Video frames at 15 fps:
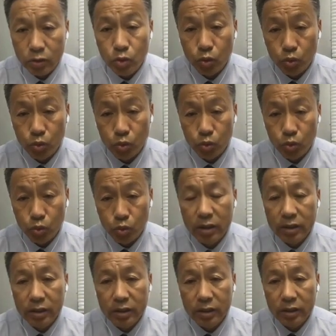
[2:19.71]
组织和
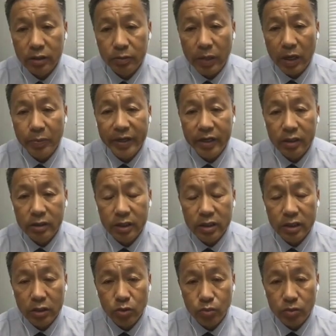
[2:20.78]
这个旁边的正
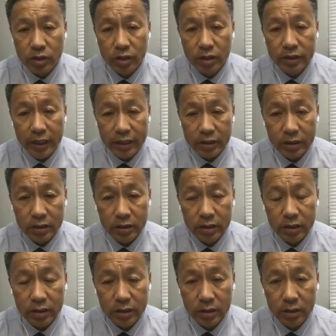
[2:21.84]
常组织和甲基这
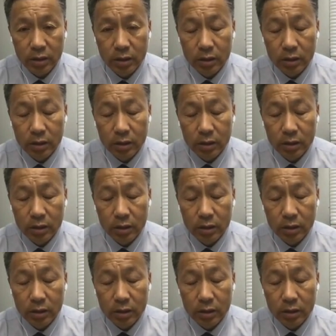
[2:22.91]
个